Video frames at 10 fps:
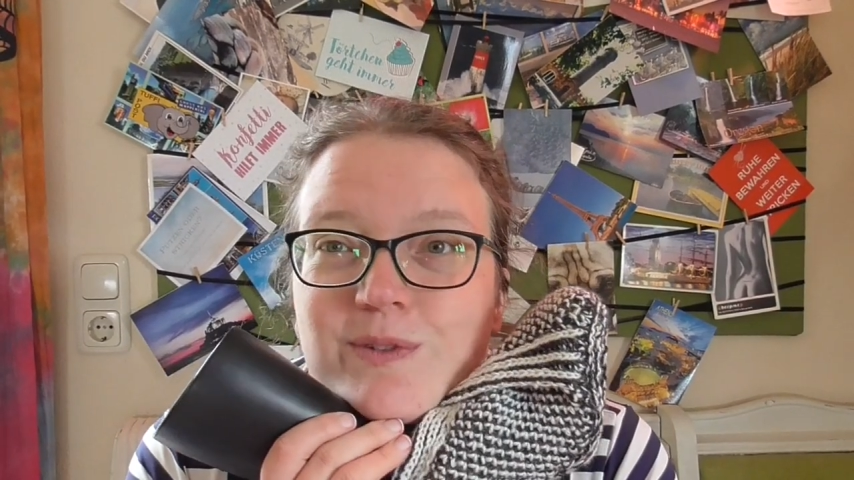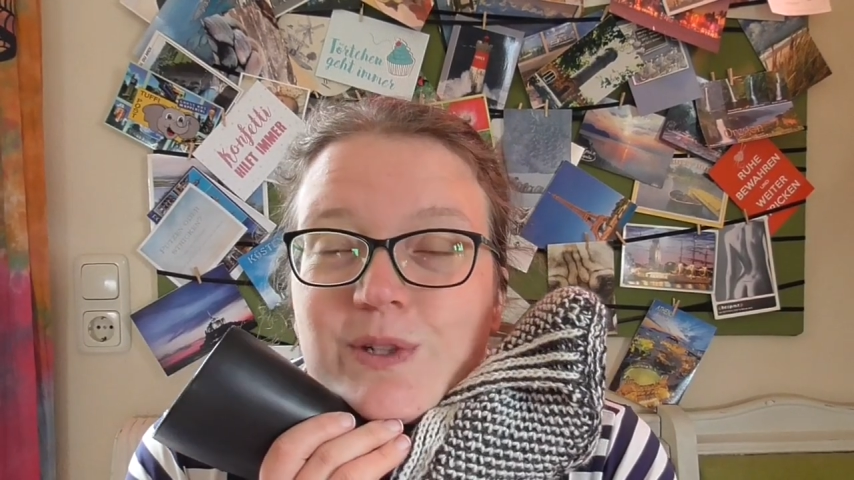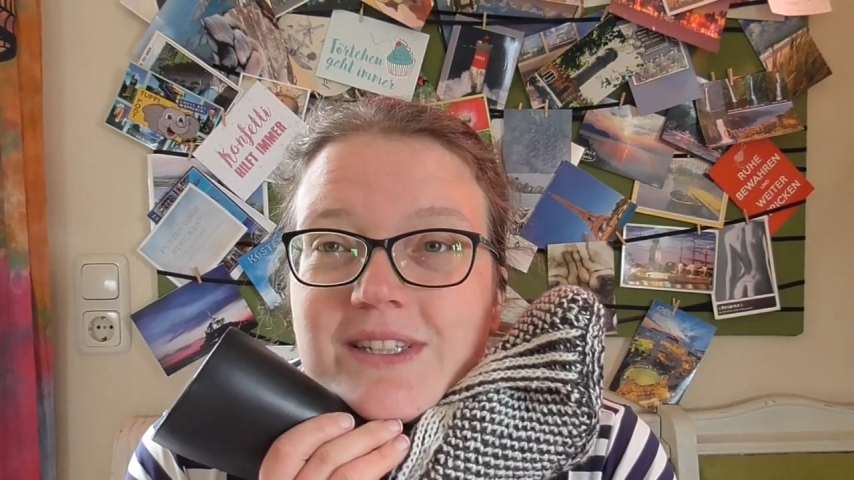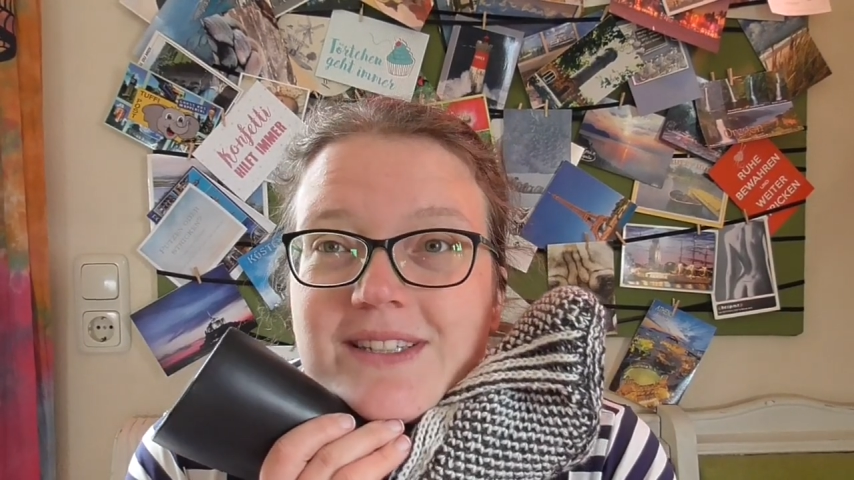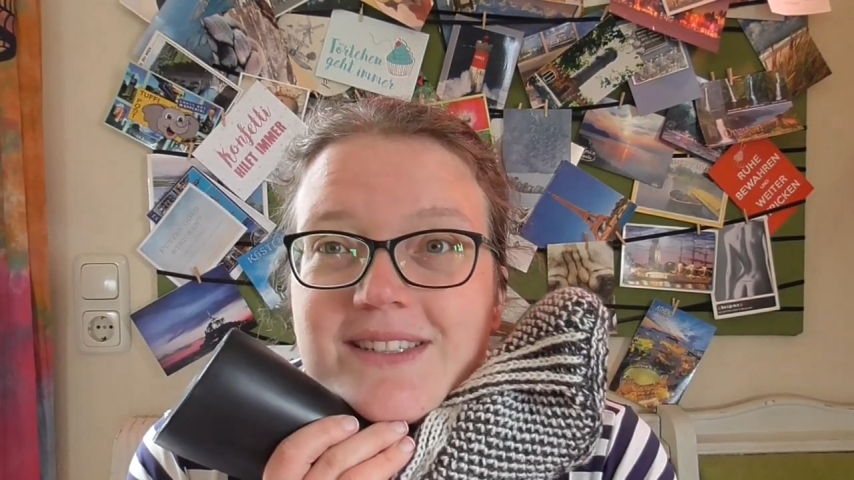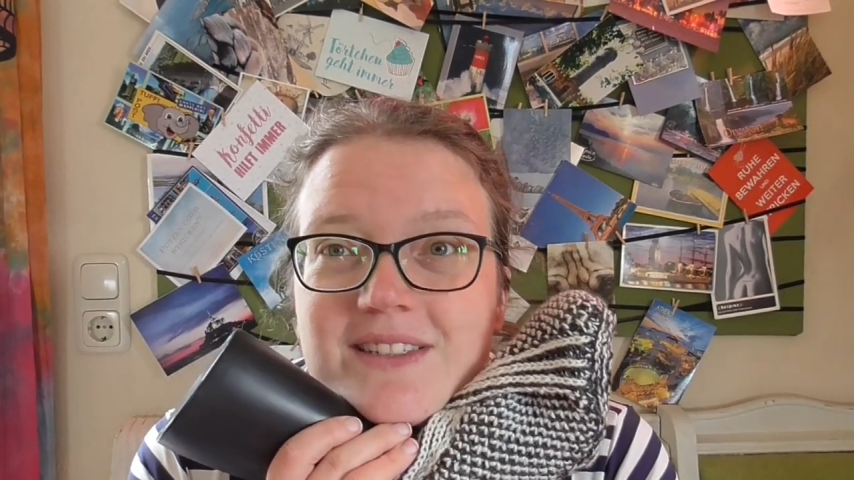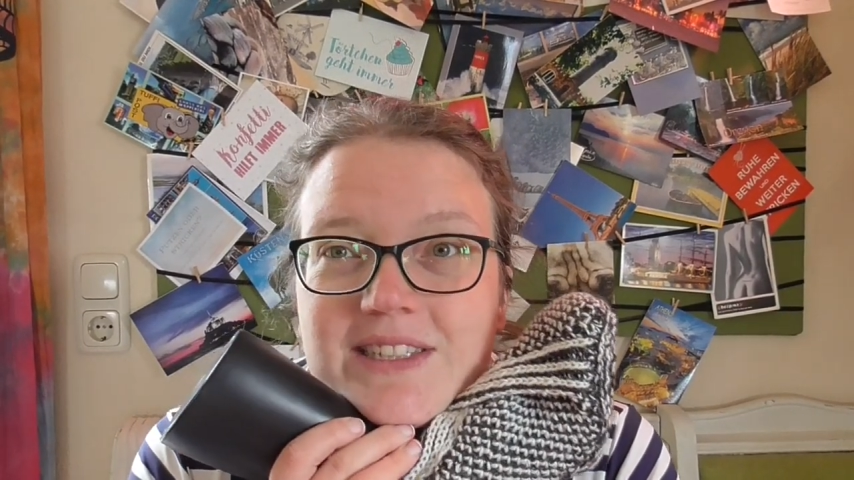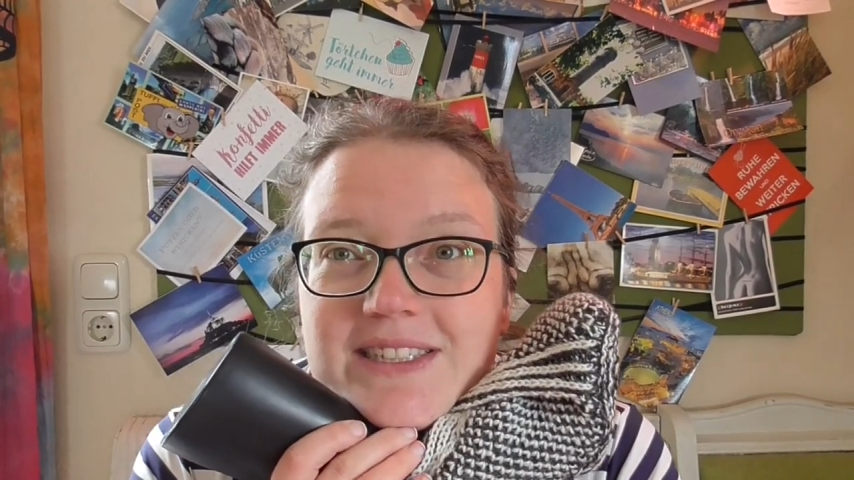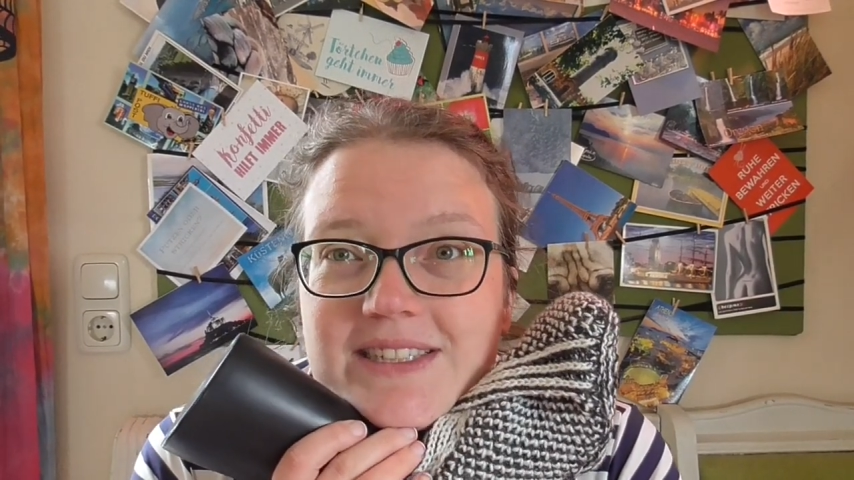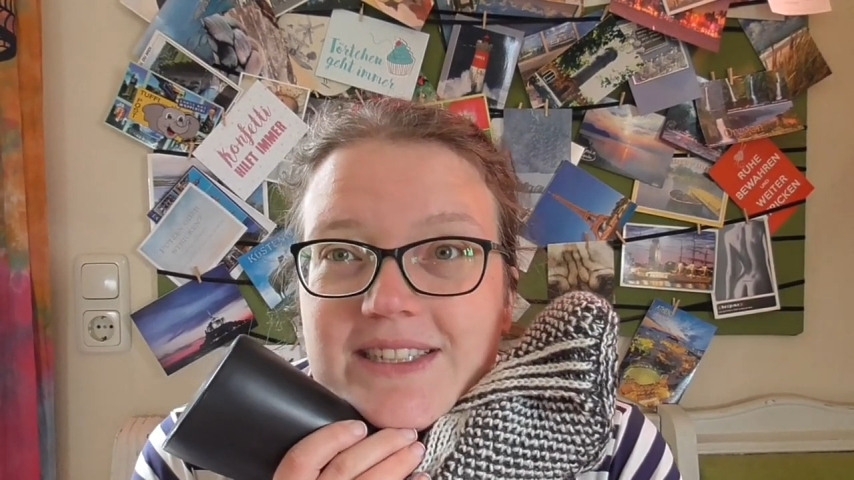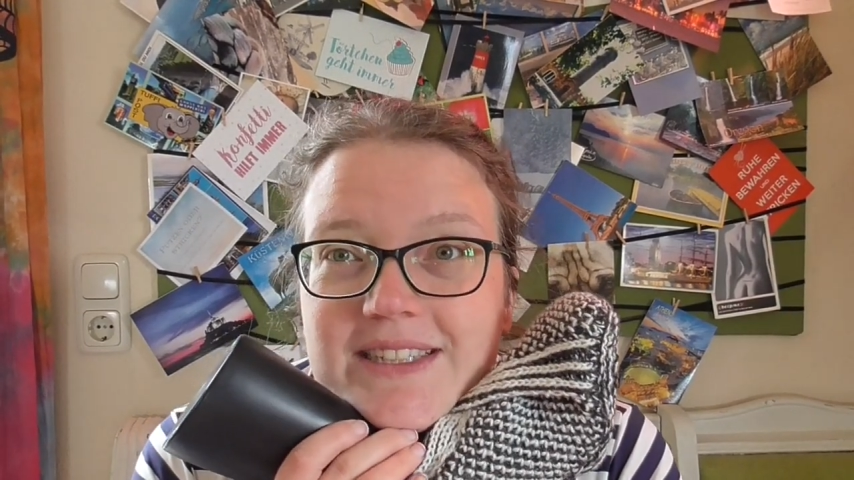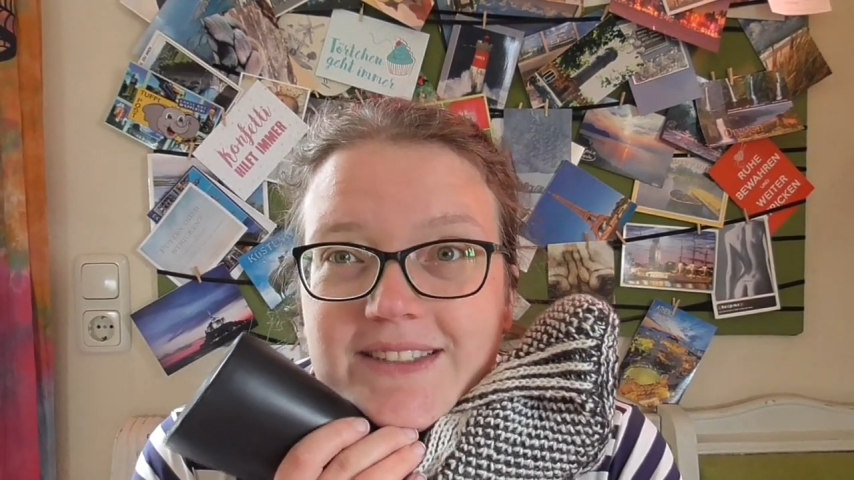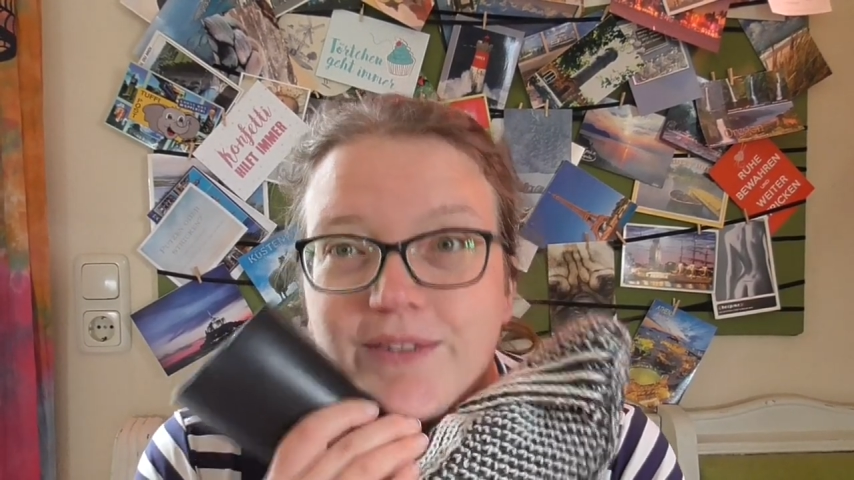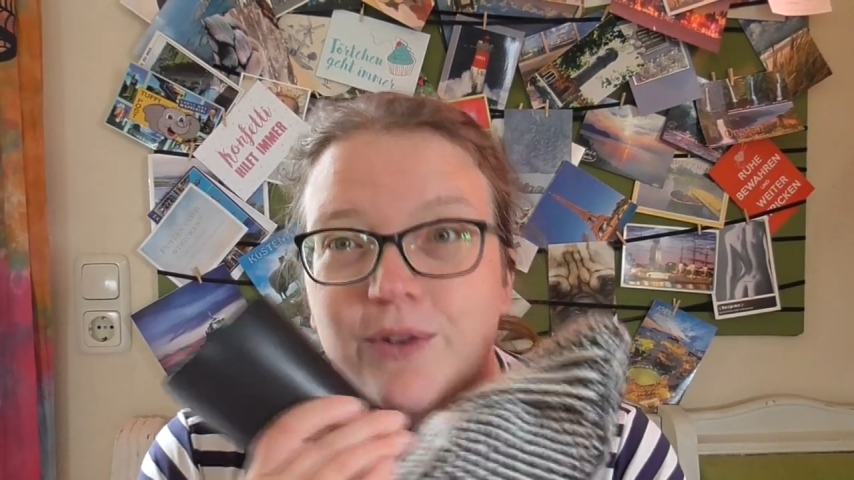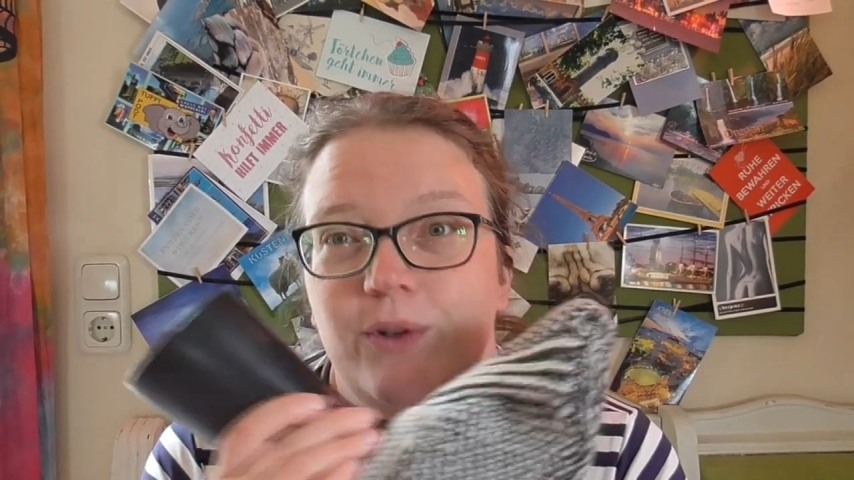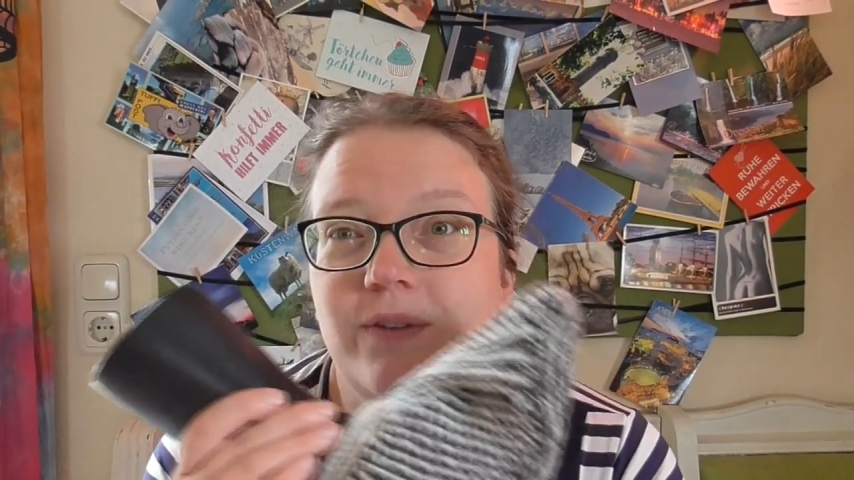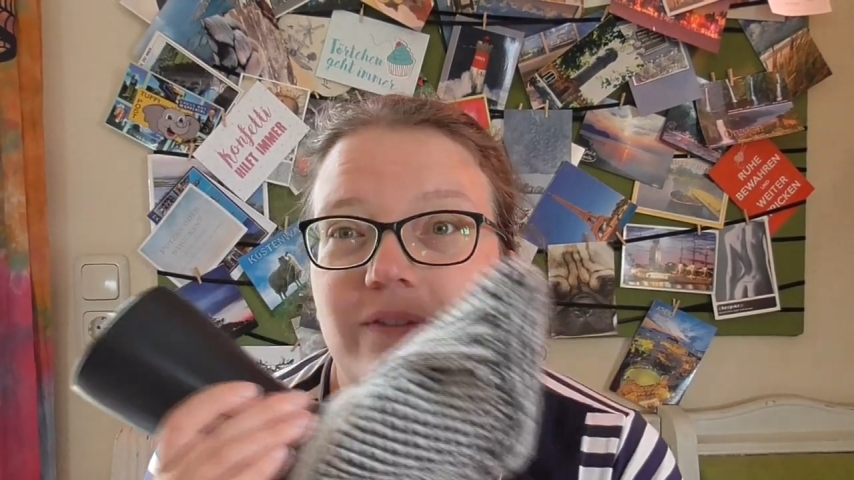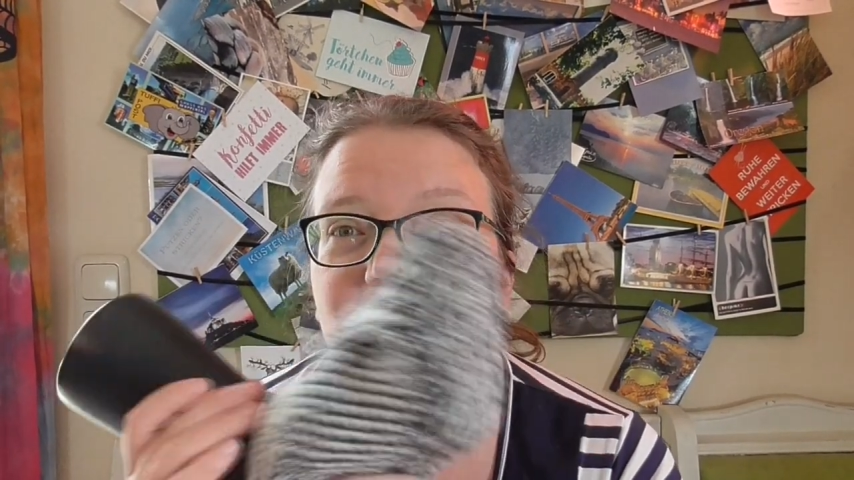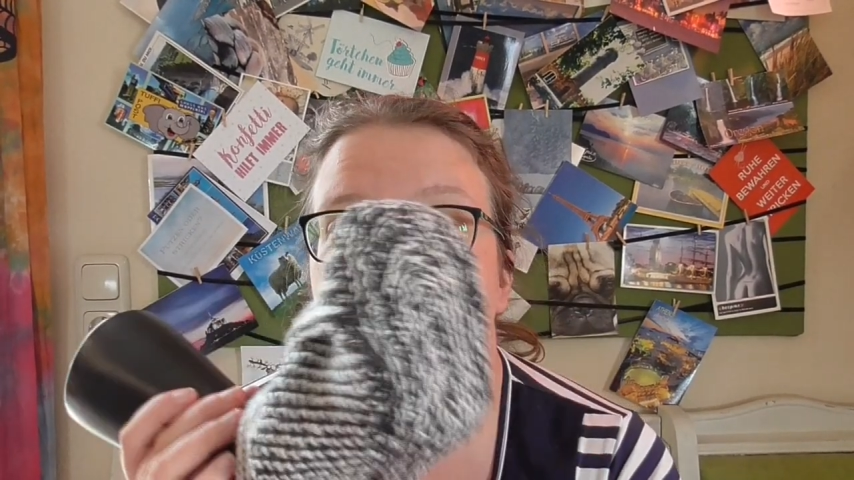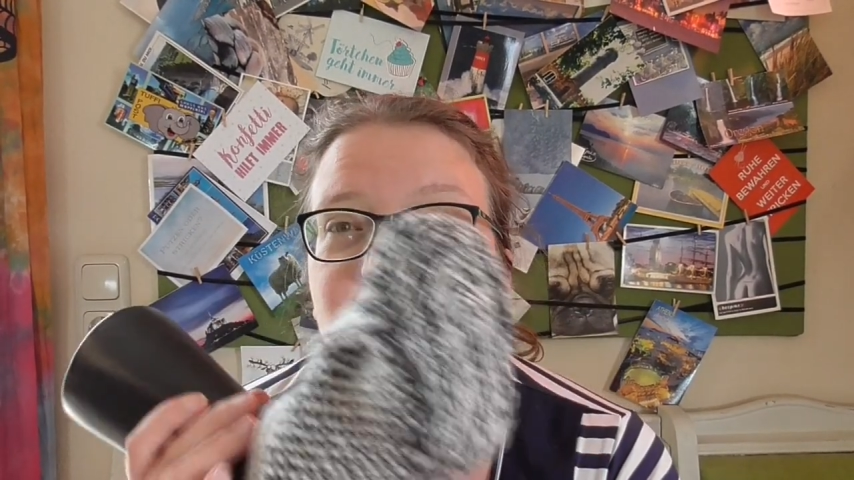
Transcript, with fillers: wollte ich sie nicht in die Hand drücken,